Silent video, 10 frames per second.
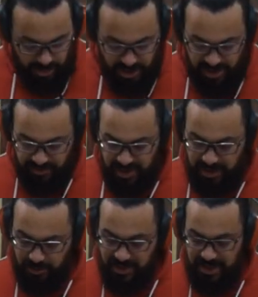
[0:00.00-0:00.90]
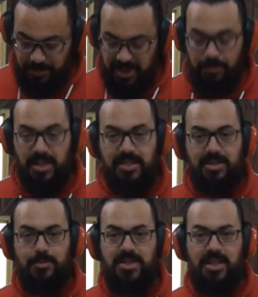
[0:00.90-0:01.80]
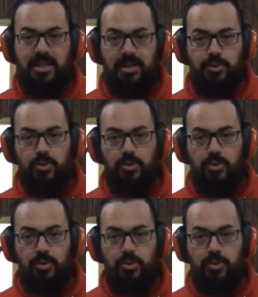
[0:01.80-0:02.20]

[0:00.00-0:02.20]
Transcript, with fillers: J'évite, quand c'est des petites pièces comme ça,